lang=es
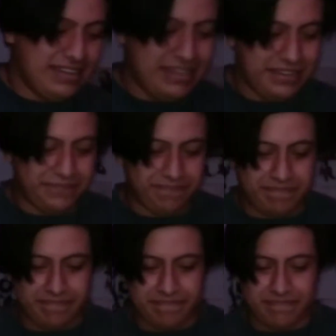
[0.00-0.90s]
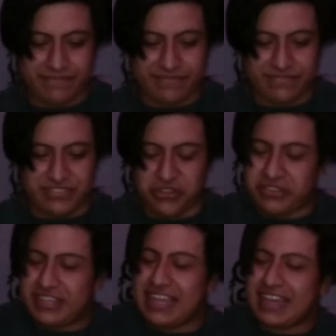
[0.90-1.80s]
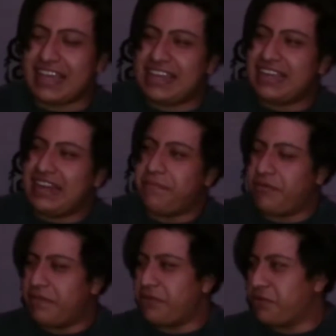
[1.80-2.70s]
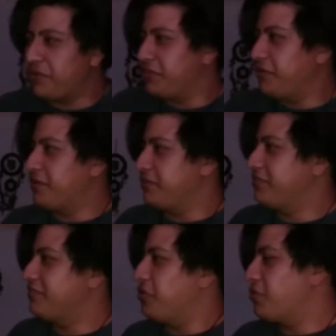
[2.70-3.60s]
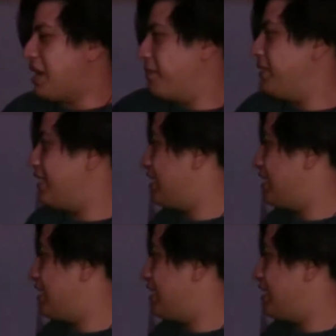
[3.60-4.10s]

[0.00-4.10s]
Eh, yo dije que quería probar un condón, no una